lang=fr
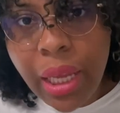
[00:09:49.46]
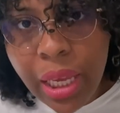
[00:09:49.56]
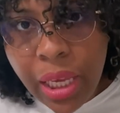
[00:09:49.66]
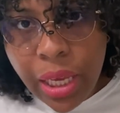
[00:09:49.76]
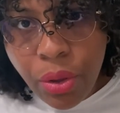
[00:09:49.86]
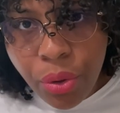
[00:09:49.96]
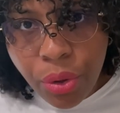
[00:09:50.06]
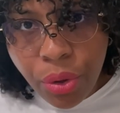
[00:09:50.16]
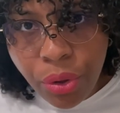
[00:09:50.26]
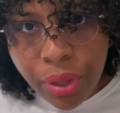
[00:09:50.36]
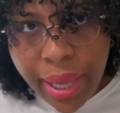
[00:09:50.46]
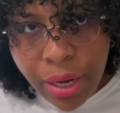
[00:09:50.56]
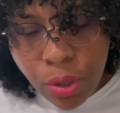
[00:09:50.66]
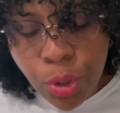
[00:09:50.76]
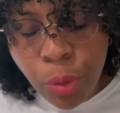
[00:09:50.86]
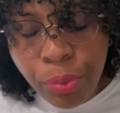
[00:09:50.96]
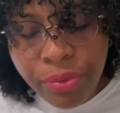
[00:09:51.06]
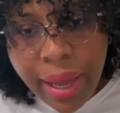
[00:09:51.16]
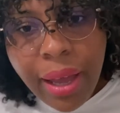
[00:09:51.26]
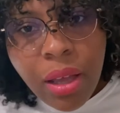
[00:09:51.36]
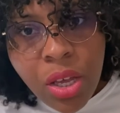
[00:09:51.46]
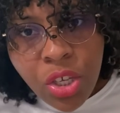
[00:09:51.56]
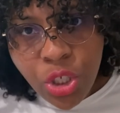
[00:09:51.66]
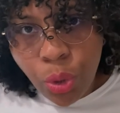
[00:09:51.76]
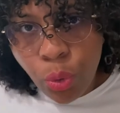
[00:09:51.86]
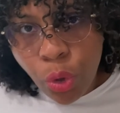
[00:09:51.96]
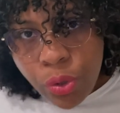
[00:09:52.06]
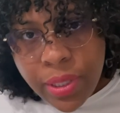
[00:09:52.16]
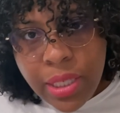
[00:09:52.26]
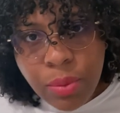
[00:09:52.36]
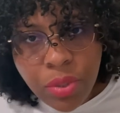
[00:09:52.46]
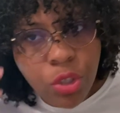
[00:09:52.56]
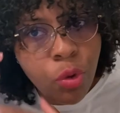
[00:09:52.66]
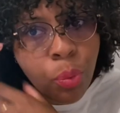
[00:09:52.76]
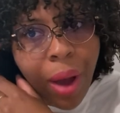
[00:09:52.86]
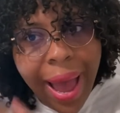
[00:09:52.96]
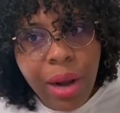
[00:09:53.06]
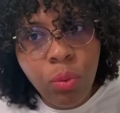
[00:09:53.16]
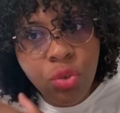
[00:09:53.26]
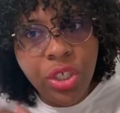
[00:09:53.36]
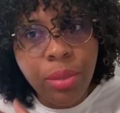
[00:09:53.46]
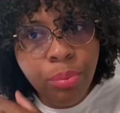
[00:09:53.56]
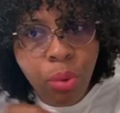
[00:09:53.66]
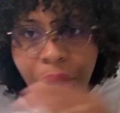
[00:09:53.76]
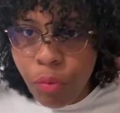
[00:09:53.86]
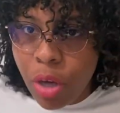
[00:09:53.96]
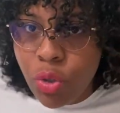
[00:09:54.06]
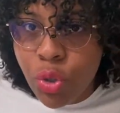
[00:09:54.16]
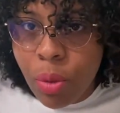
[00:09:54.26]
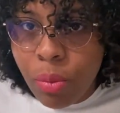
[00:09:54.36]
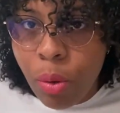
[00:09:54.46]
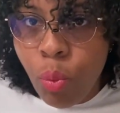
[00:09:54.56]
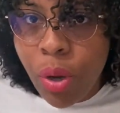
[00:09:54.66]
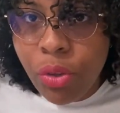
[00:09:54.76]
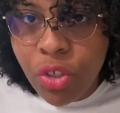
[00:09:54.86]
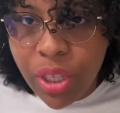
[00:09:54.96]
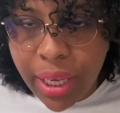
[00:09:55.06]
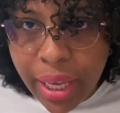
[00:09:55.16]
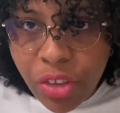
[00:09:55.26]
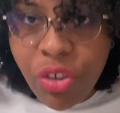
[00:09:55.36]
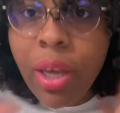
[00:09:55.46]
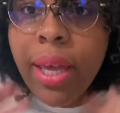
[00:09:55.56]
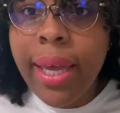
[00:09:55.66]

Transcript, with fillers: Et quelques heures plus tard, j'ai réutilisé mon sèche-cheveux pour allonger, pour avoir justement moins de shrinkage.